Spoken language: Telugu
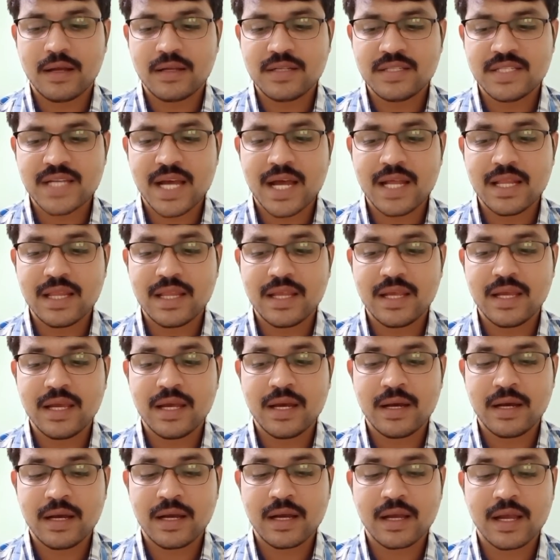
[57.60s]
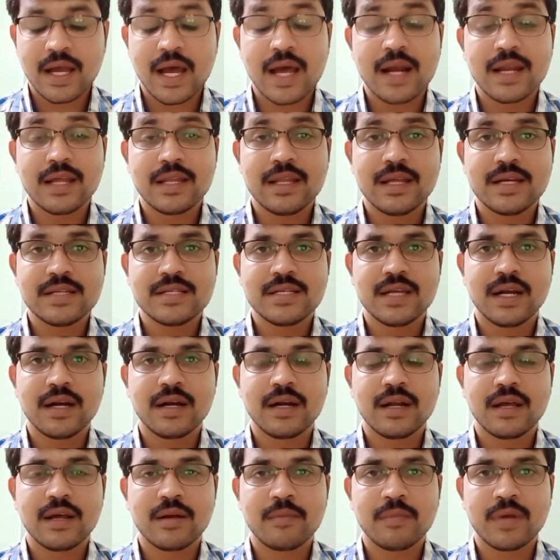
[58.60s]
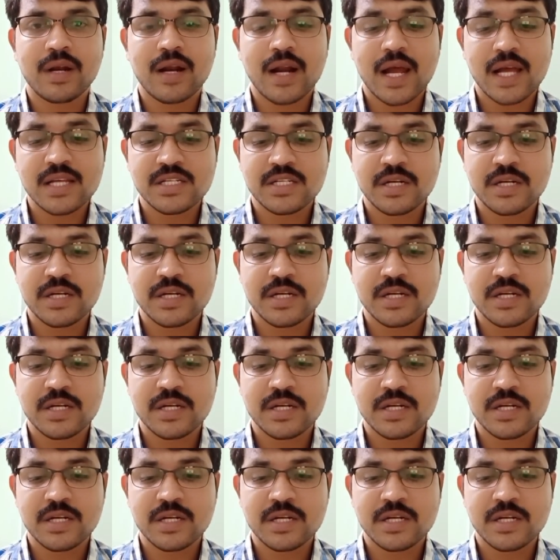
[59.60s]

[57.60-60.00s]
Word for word: జాతీయ కార్యదర్శి అంటారు మరి రాష్ట్ర